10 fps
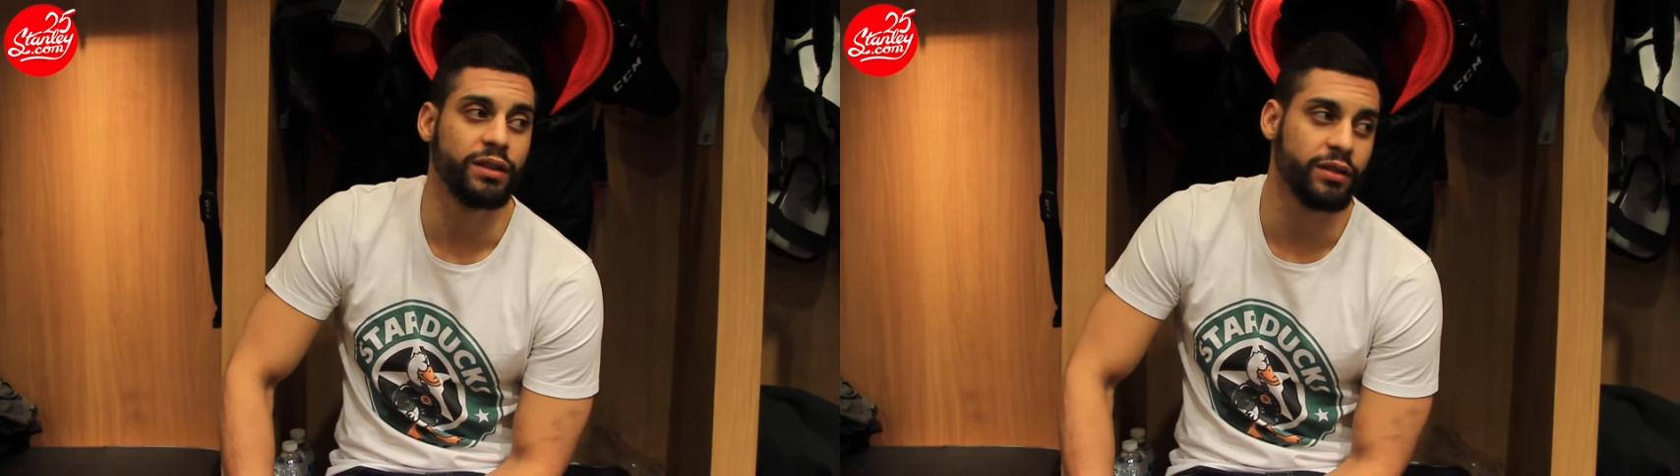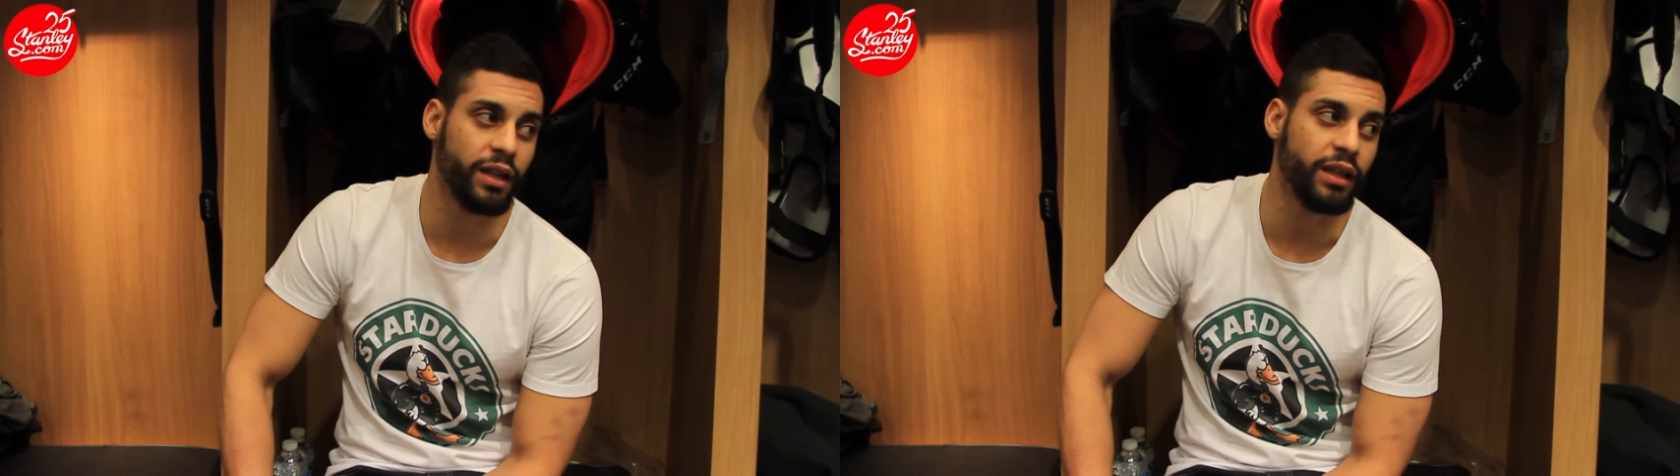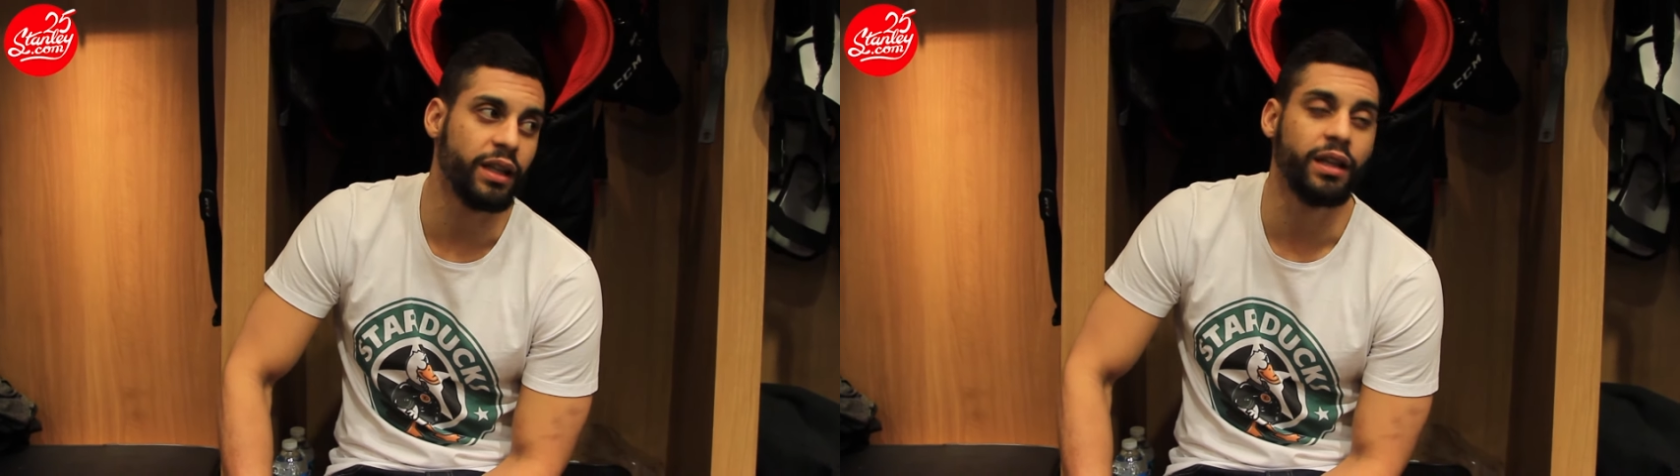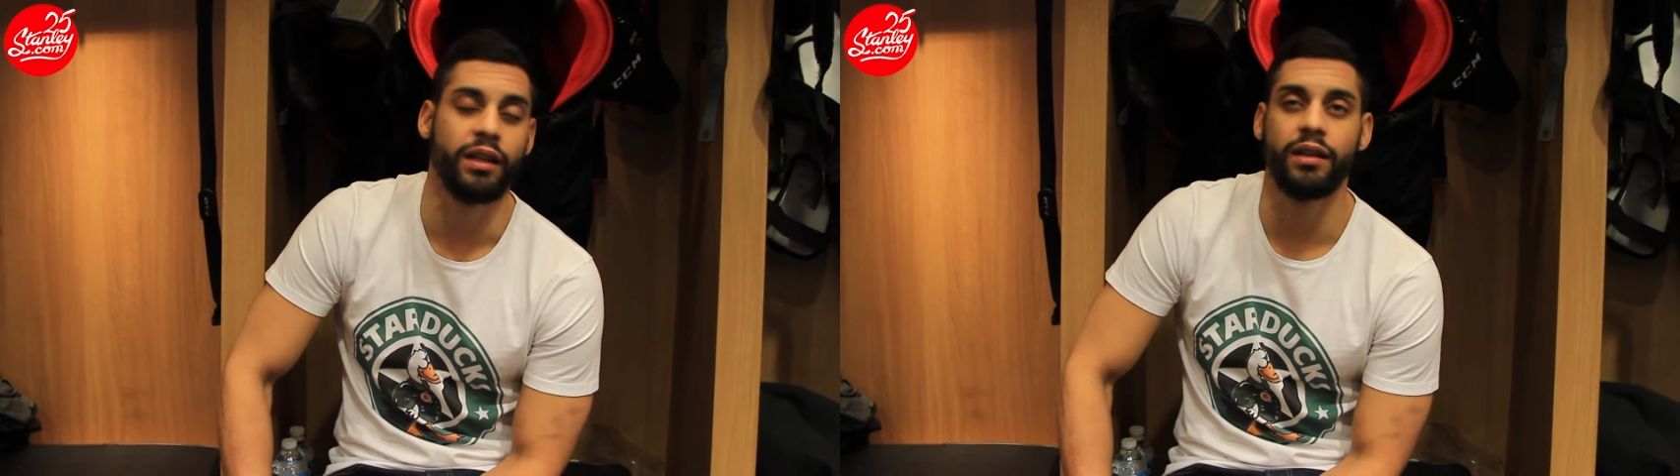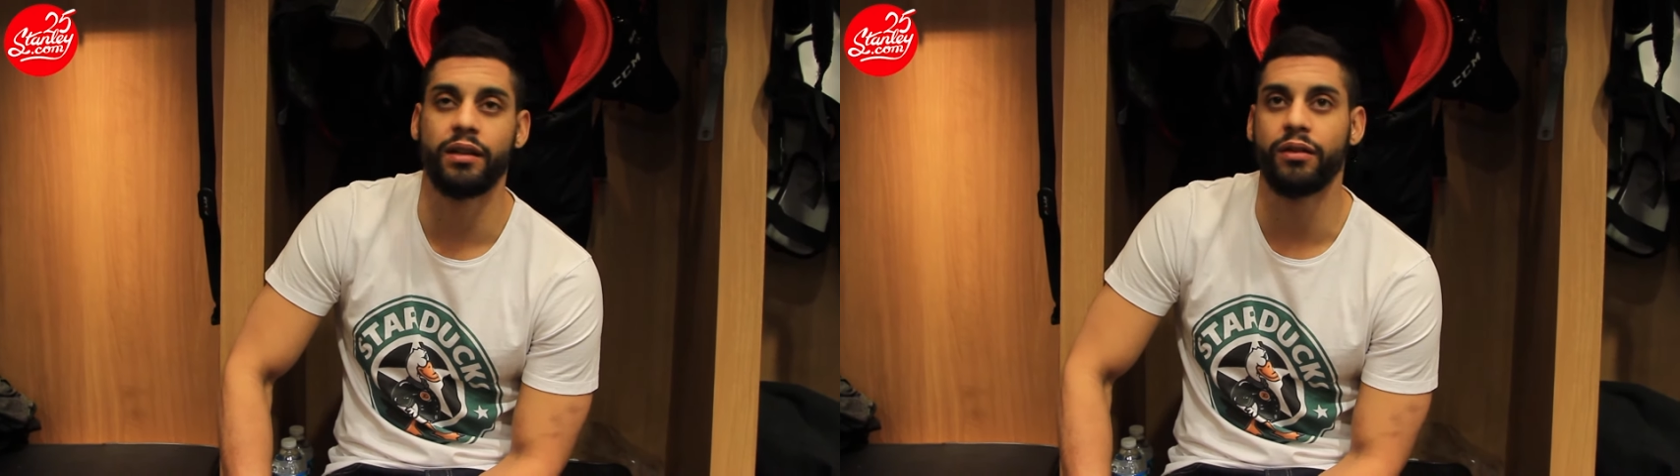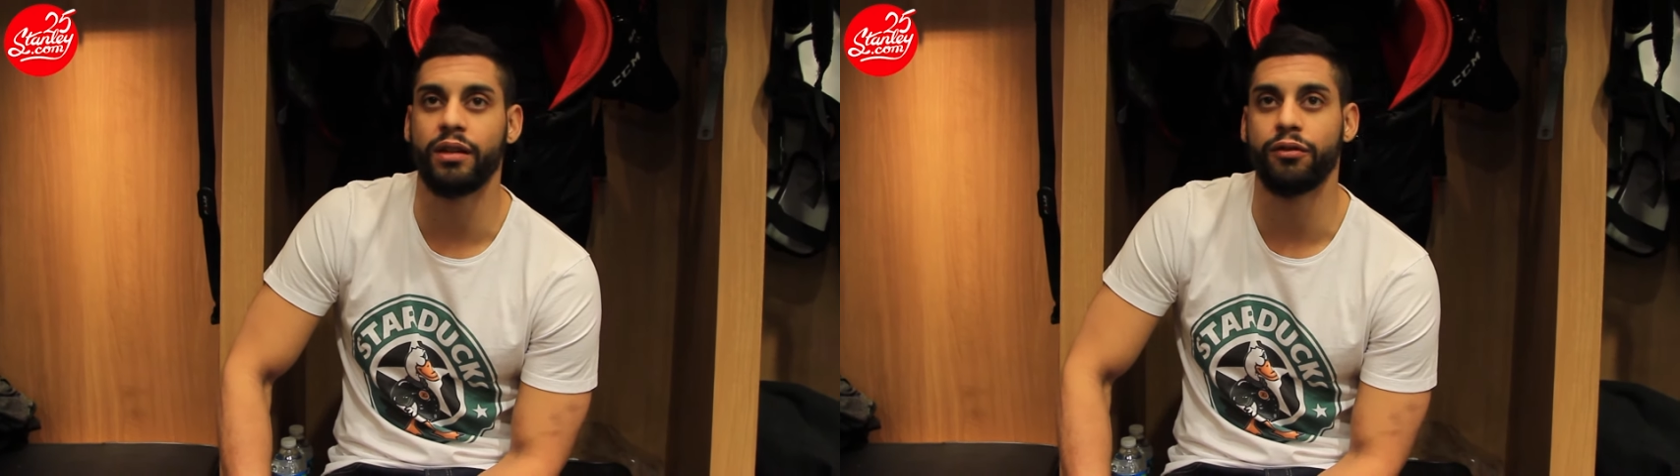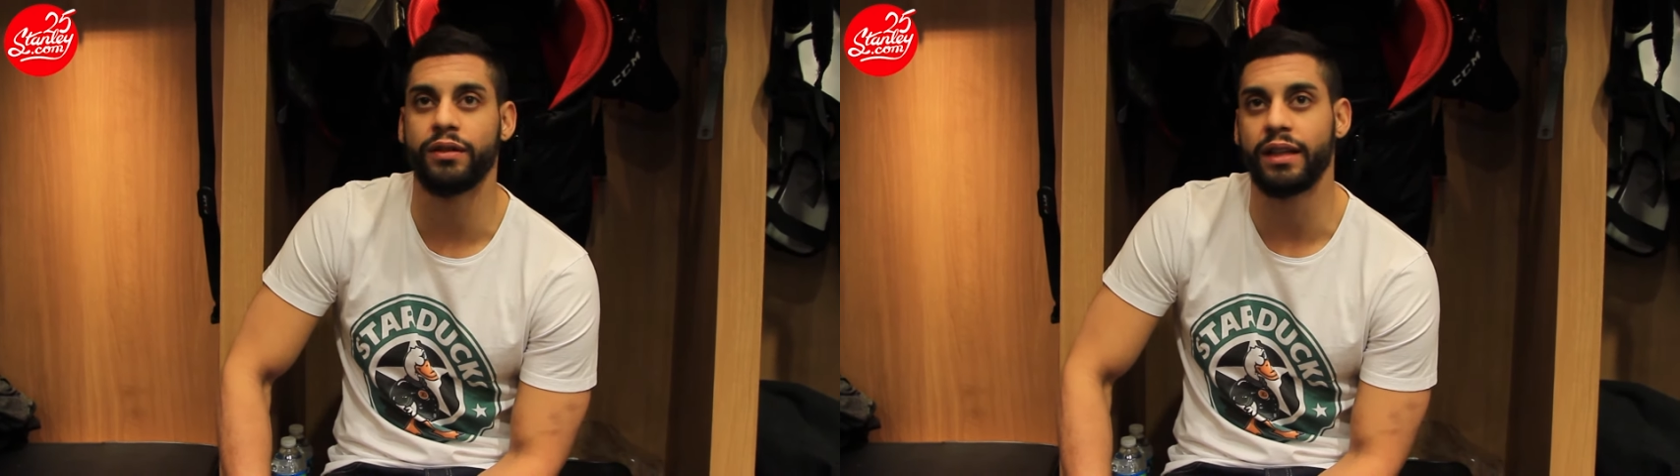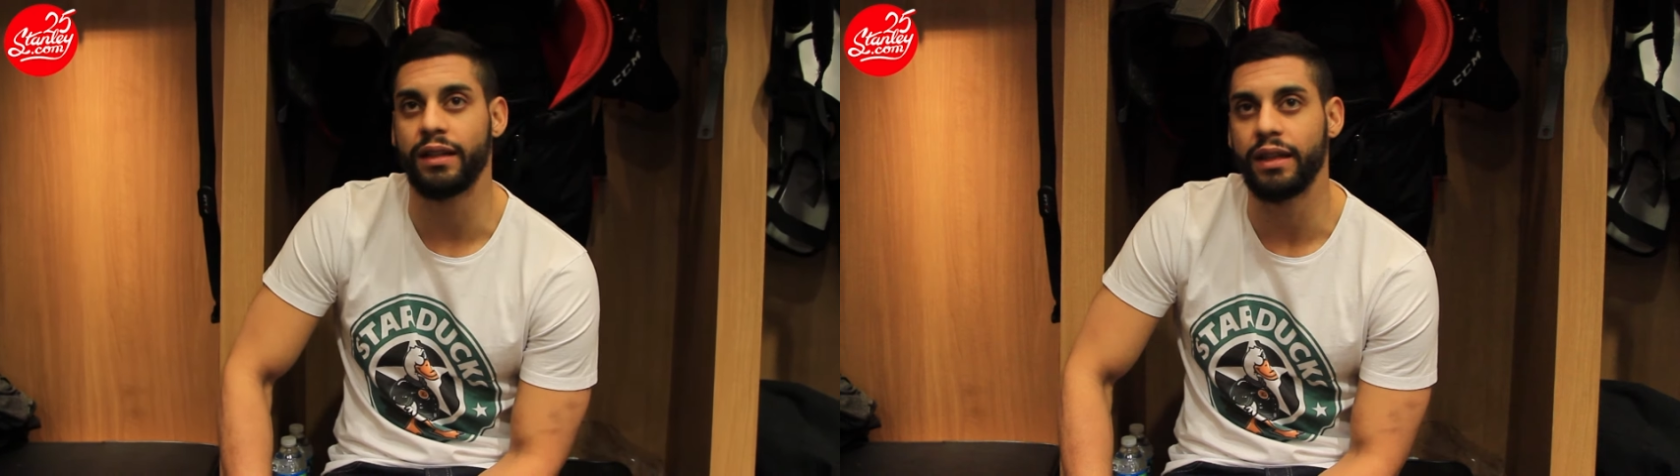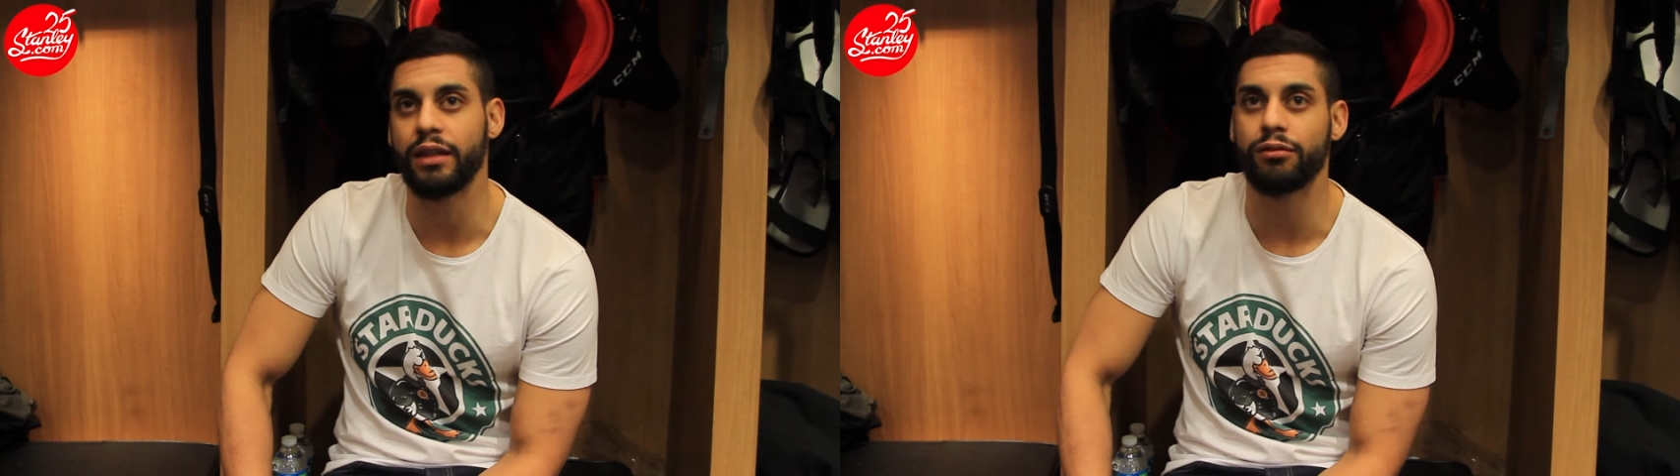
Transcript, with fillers: s'entraîner, au euh, niveau technique,